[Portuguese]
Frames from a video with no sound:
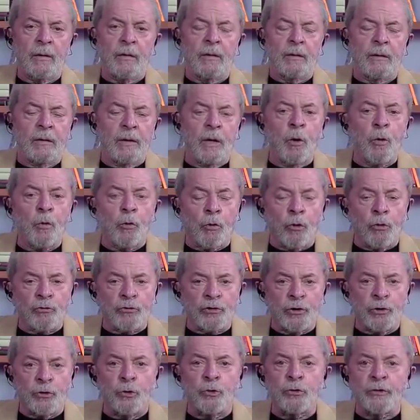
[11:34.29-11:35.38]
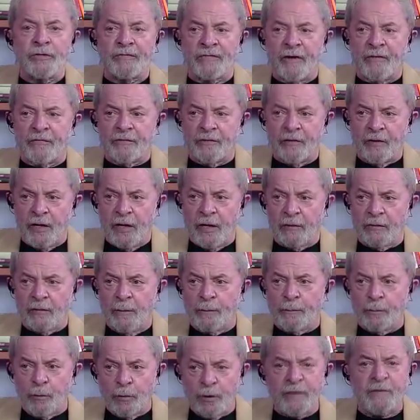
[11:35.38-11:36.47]
E eu continuo desafiando
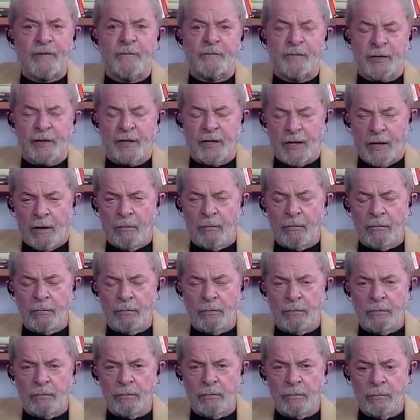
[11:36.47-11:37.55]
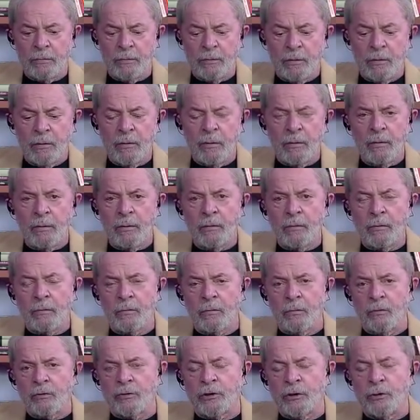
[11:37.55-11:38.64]
a Polícia Federal,
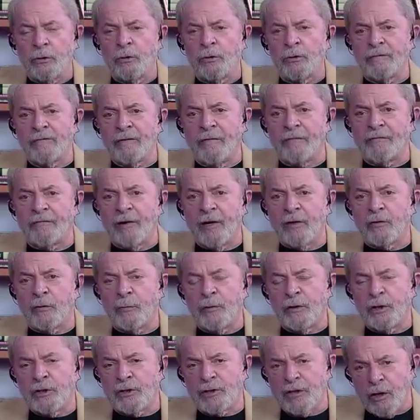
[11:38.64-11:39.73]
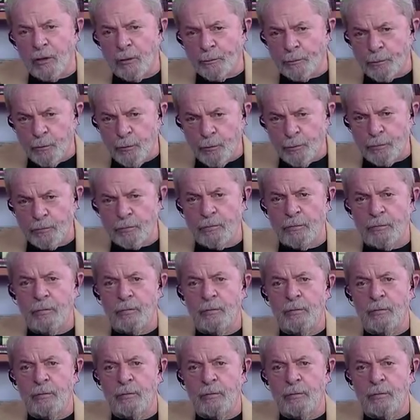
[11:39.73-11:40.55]
continuo desafiando o Ministério Público,